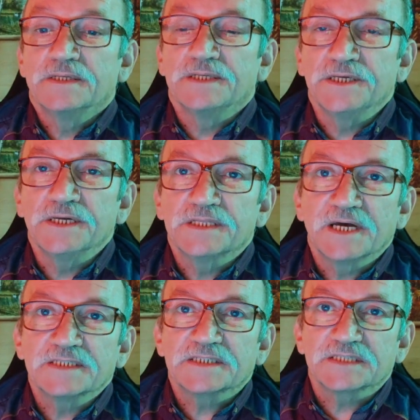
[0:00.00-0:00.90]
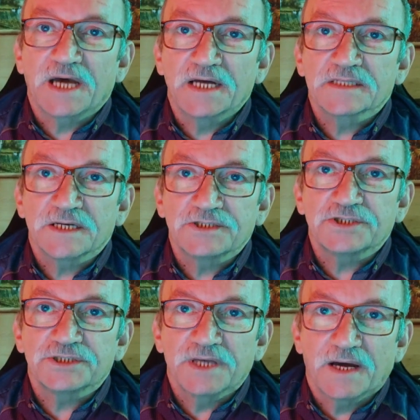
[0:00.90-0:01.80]

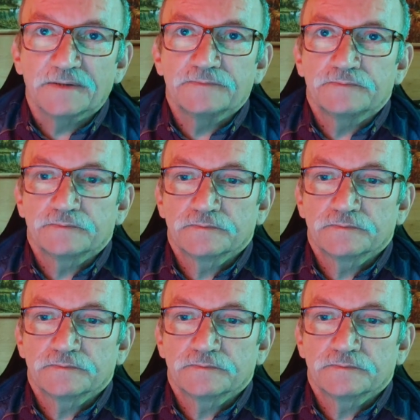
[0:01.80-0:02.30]
недостаточно,